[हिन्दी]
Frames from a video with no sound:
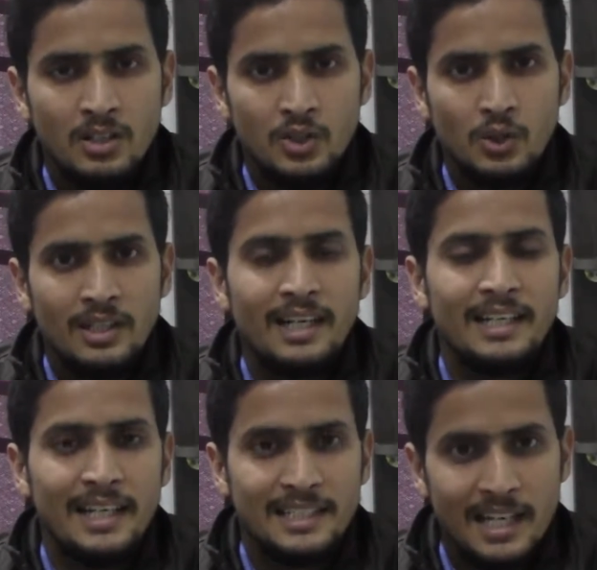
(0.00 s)
जो कि यहाँ
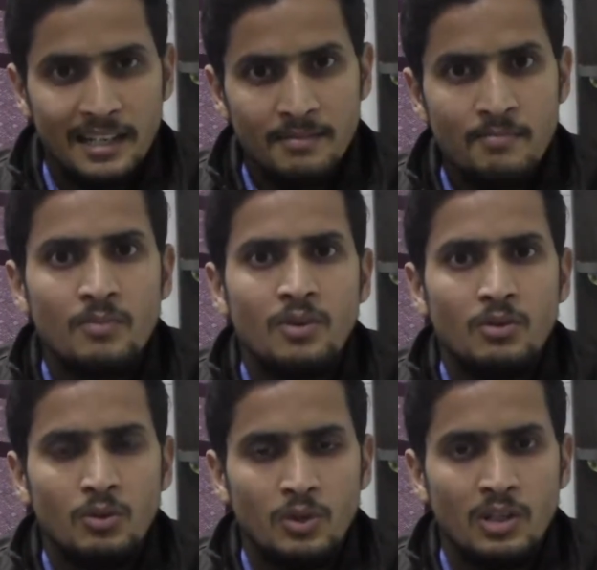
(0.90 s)
के एच हैं
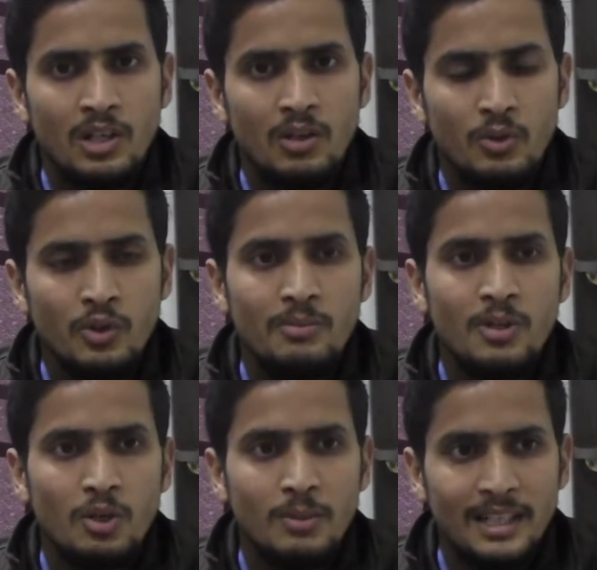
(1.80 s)
उन, उन्होंने मेरे को